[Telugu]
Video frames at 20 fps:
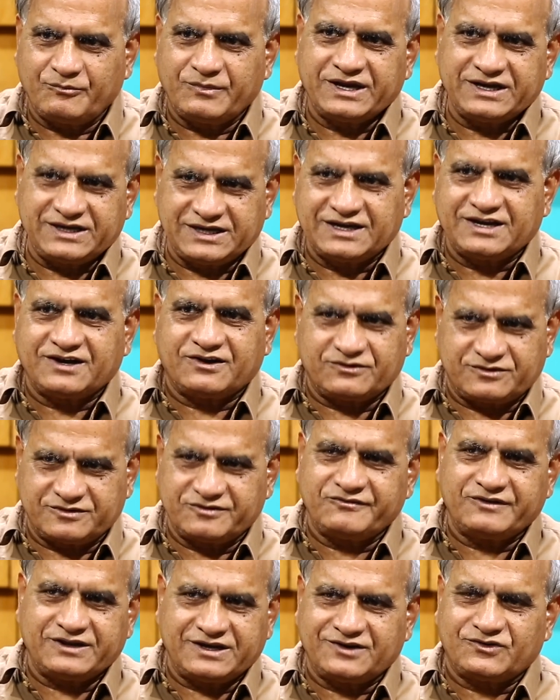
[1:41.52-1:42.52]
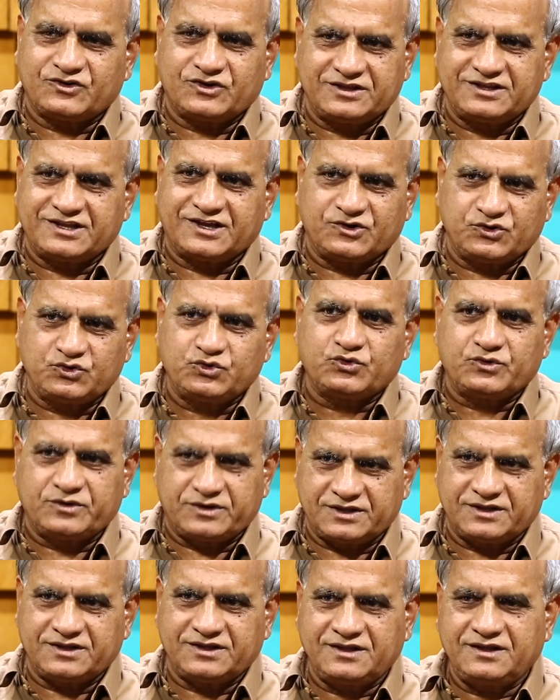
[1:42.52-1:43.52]
బయటికి రావటం ఇవన్నీ కూడా
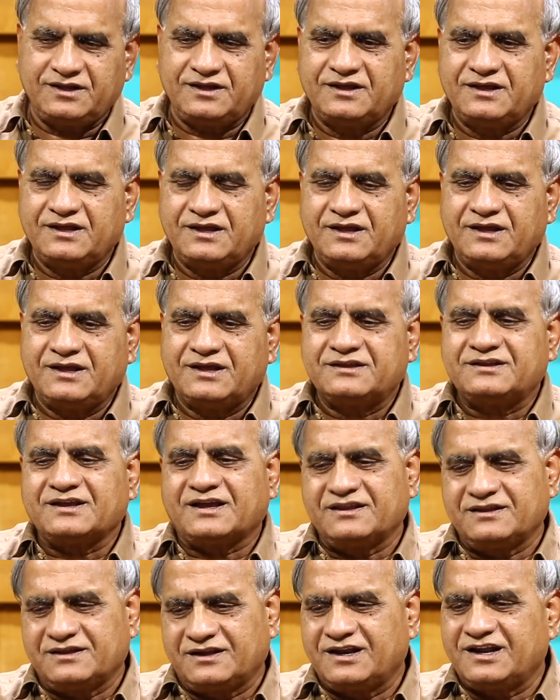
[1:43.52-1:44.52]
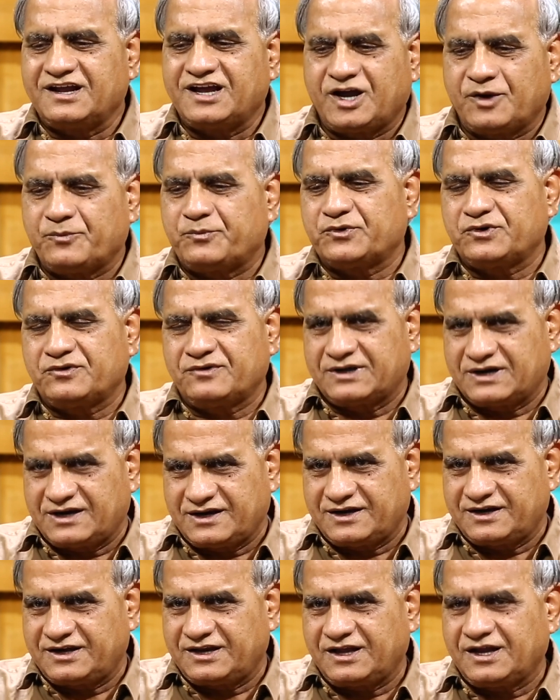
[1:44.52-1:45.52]
జరుగుతుంటాయి సాధారణంగా
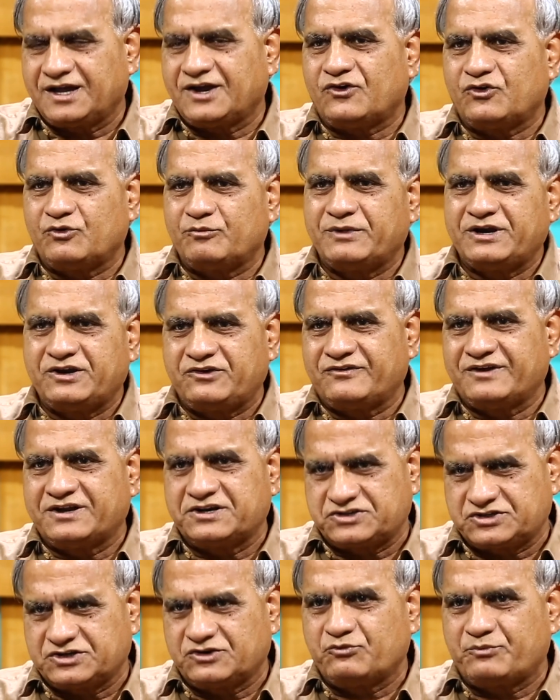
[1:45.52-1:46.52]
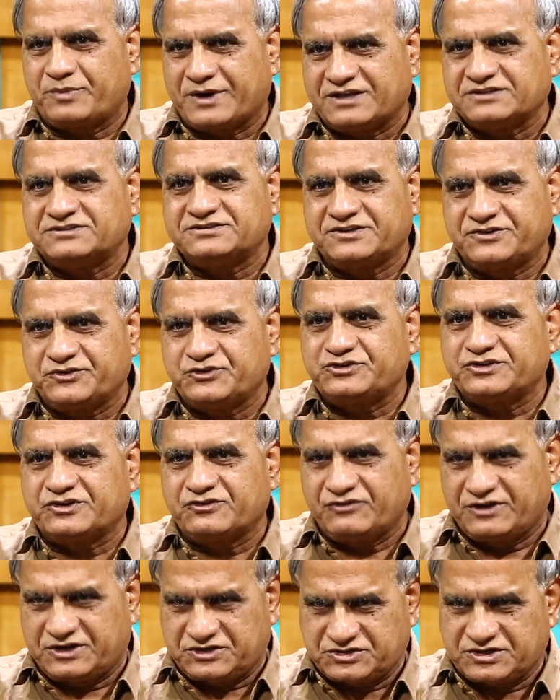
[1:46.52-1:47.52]
అప్రూవర్లు అంటే గవర్నమెంట్ వెర్షన్
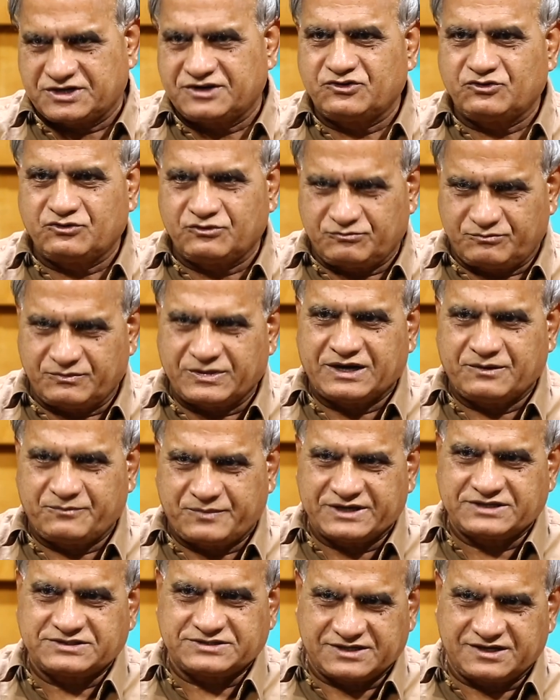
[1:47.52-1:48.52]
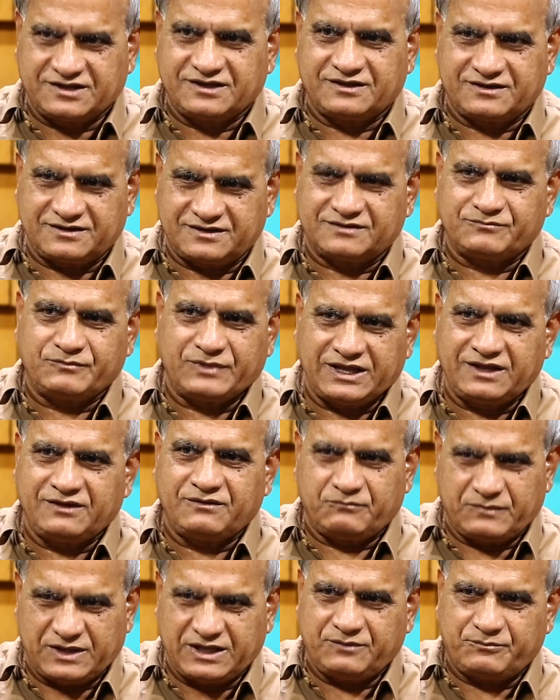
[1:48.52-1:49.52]
ప్రాసిక్యూషన్ వెర్షన్ను బలపరచలే మీ
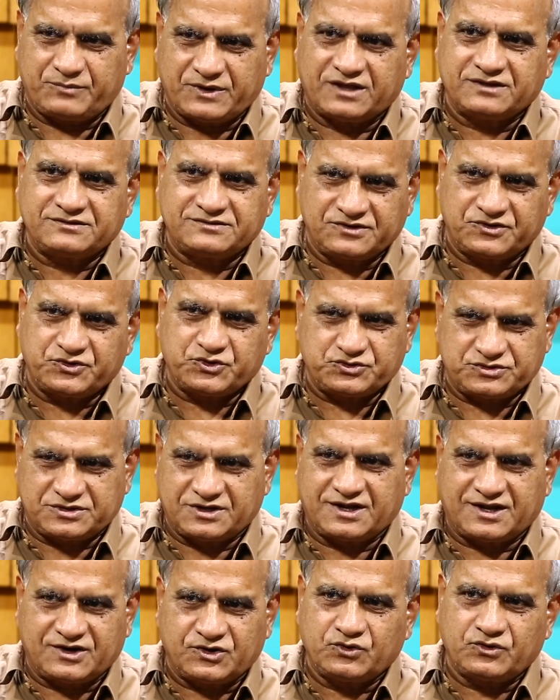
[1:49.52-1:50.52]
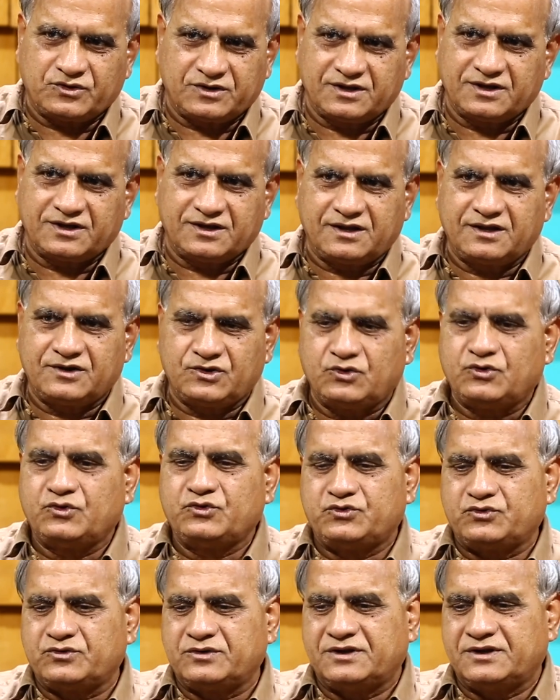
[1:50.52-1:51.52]
మీ ప్రాసిక్యూషన్కి అనుగుణంగా
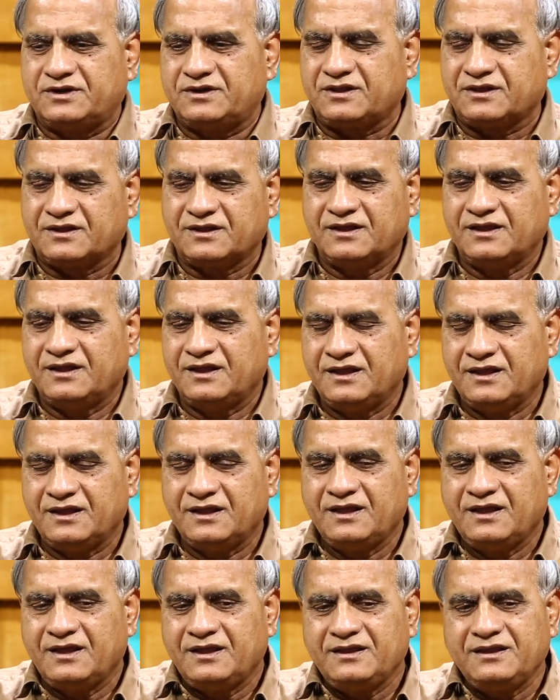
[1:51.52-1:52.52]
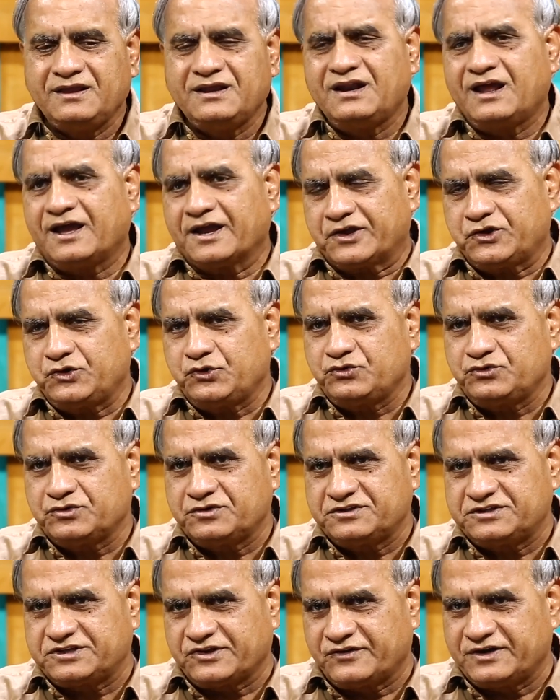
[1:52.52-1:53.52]
లోముతున్నారు ఈయన
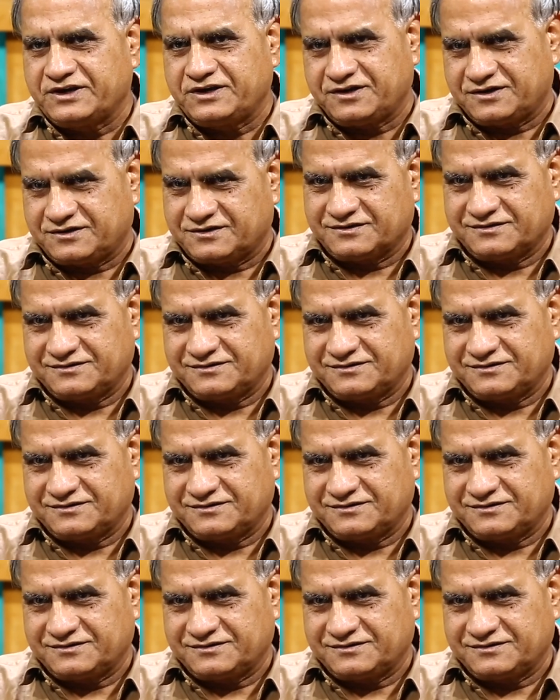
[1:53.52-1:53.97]
అక్యూజ్డ్ సెవెంటీన్